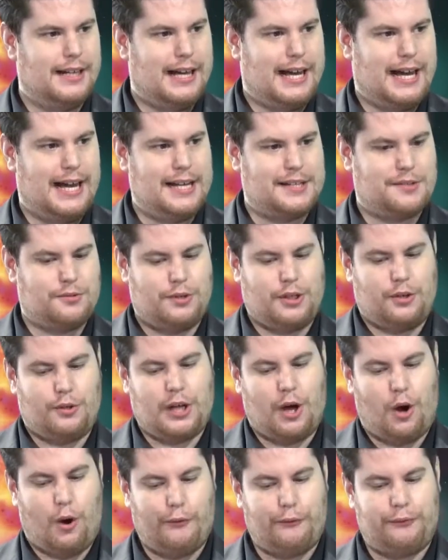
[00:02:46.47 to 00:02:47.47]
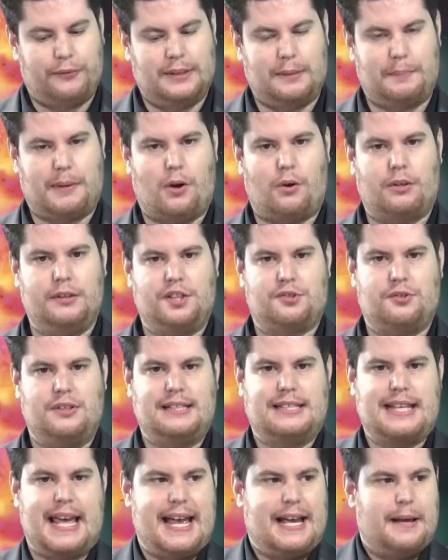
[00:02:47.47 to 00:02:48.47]
Also oder, oder offen, die brauchen nicht so
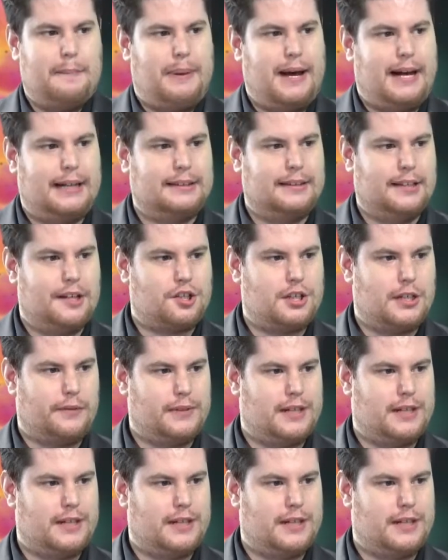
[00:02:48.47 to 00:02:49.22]
diese enge Partnerschaft.